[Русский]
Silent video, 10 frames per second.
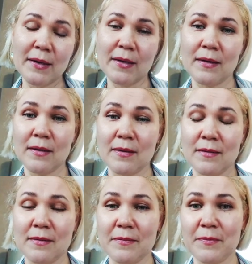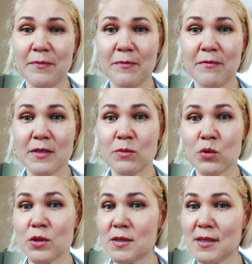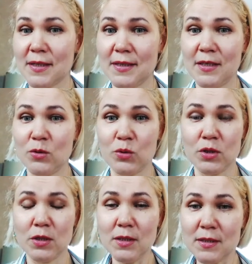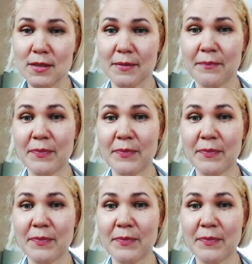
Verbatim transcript: э, возможно, захотите учиться,